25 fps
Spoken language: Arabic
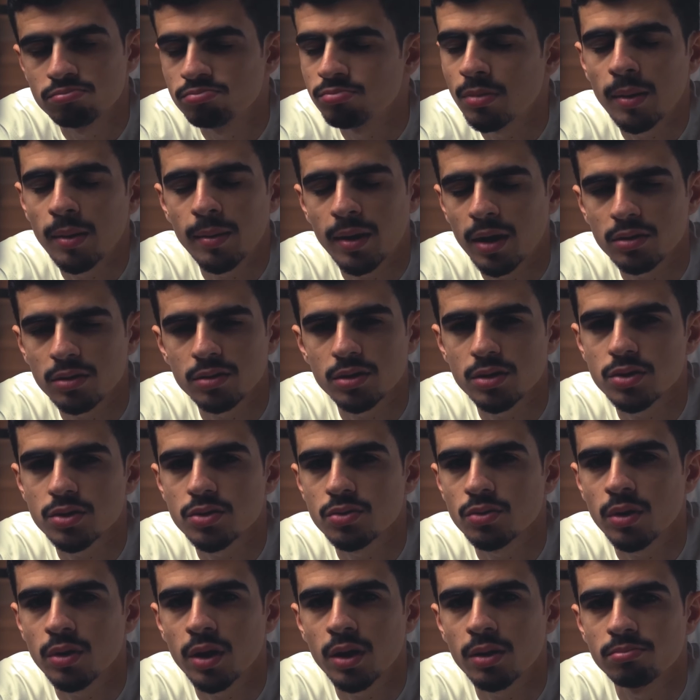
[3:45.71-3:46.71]
ما بحط
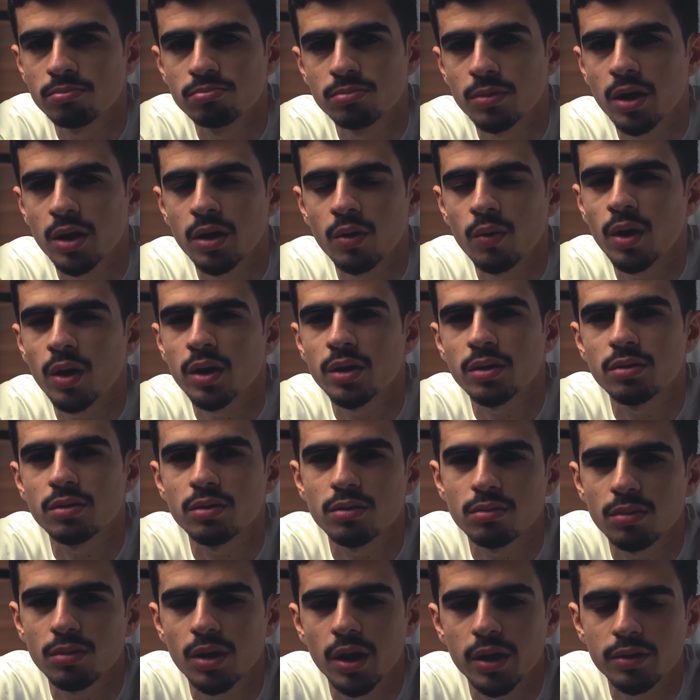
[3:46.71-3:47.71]
الصورة لأنه وايد
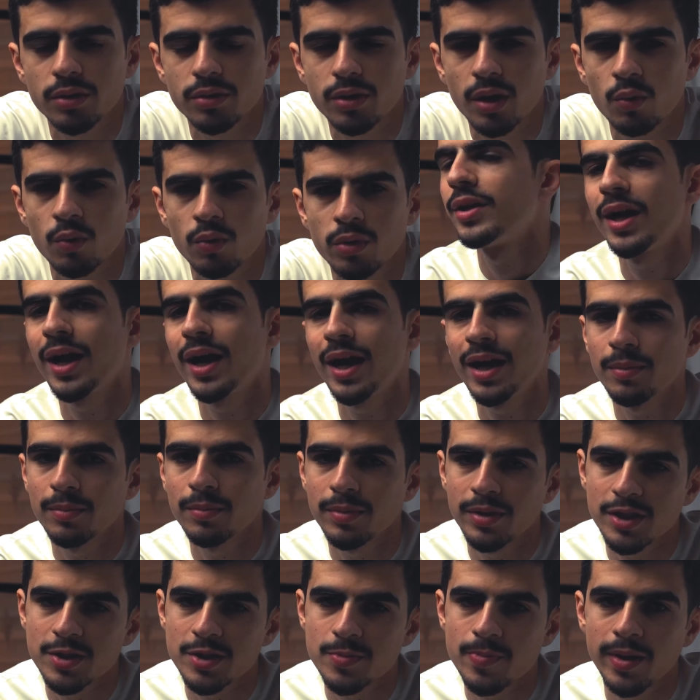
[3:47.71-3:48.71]
يعني تعود النهاية
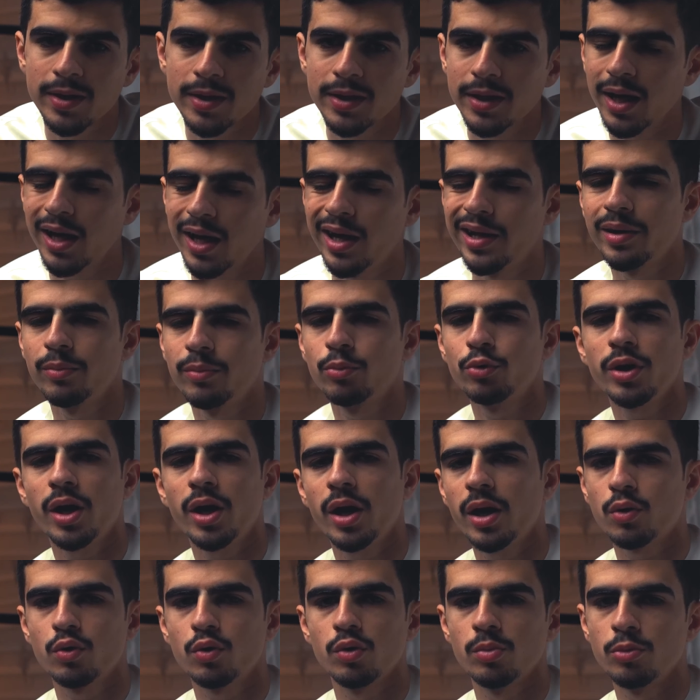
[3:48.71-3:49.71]
بالنسبة لي أنا مو
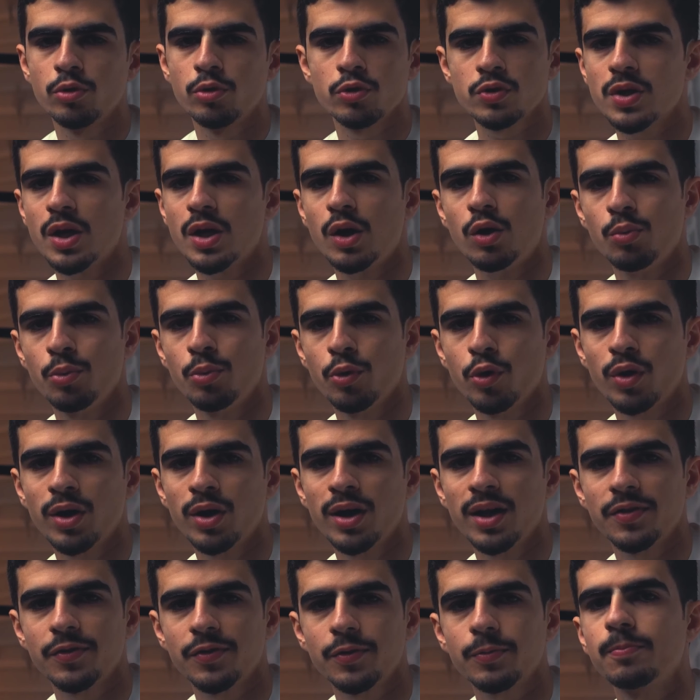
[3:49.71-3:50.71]
جاي أقول منو صح ومنو
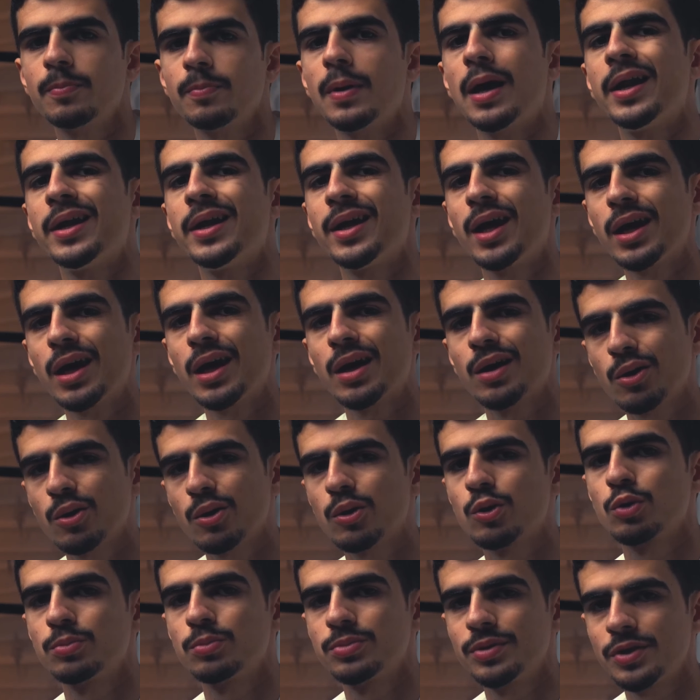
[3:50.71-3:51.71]
غلط أنا جاي
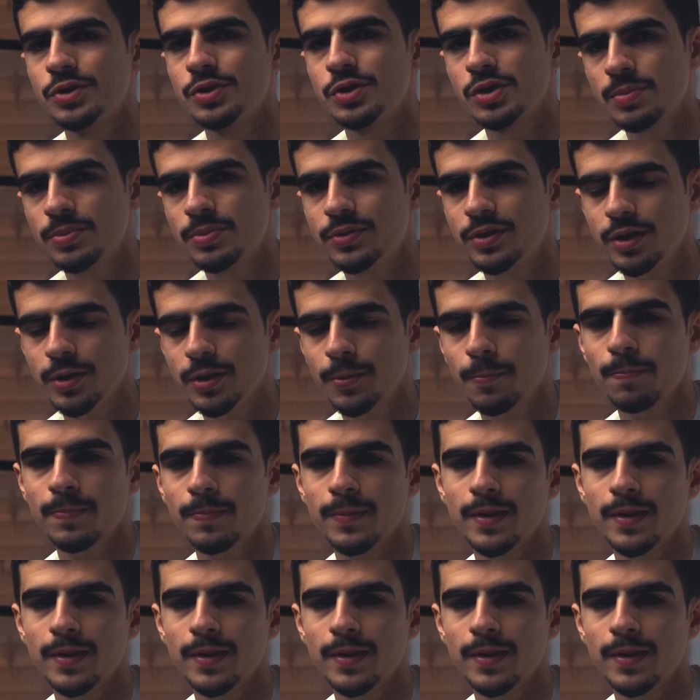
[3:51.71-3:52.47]
أنقلكم تجربتي